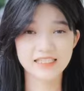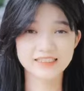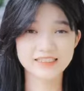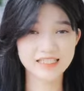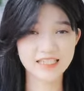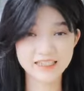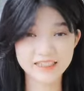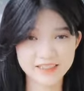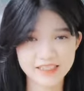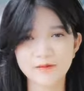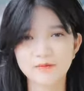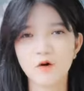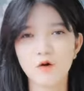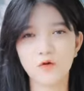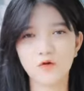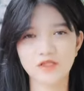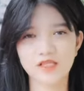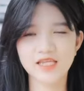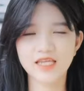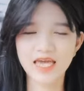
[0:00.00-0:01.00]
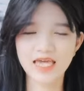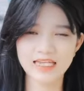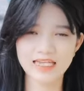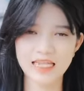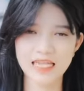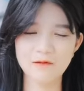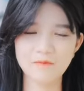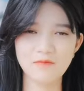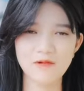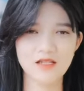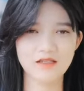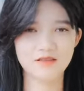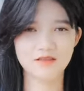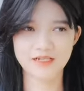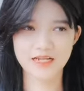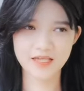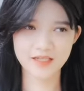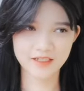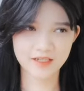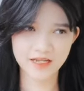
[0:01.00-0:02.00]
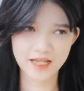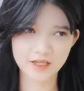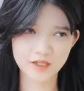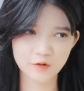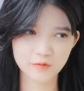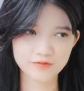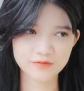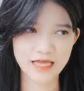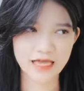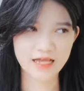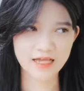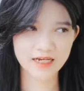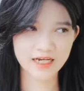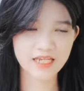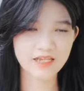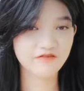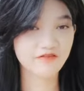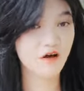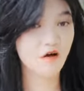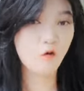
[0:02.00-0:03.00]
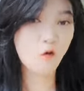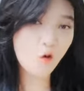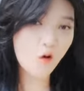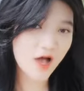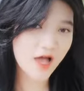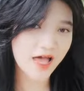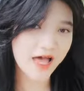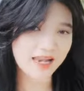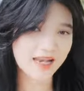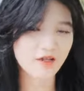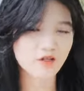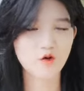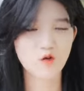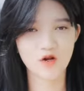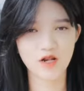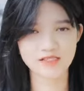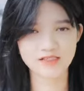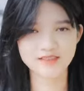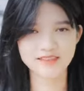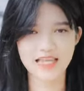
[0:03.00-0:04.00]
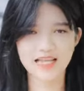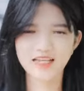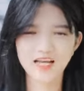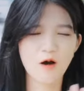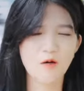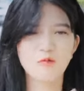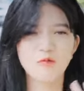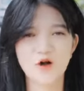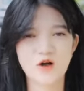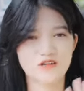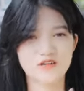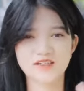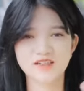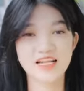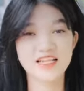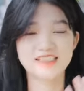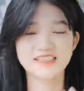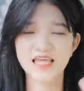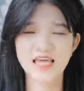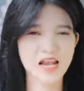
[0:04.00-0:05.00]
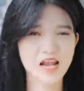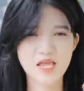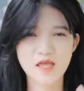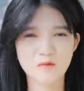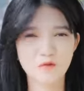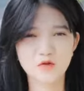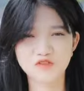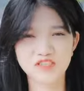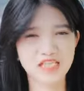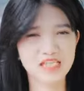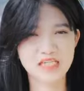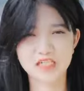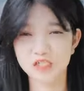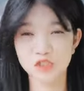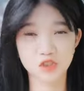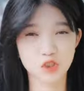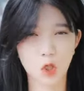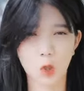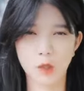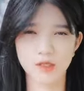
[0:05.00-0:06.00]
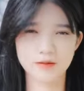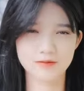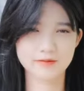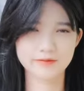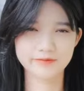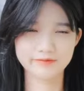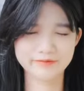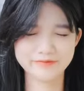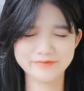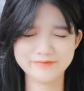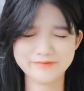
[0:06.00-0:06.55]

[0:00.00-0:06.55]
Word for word: Xin chia buồn với các anh em là từ đây trở đi chúng ta đi về quê hay đi du lịch sẽ không còn được đi xe limousine nữa rồi. Ừ.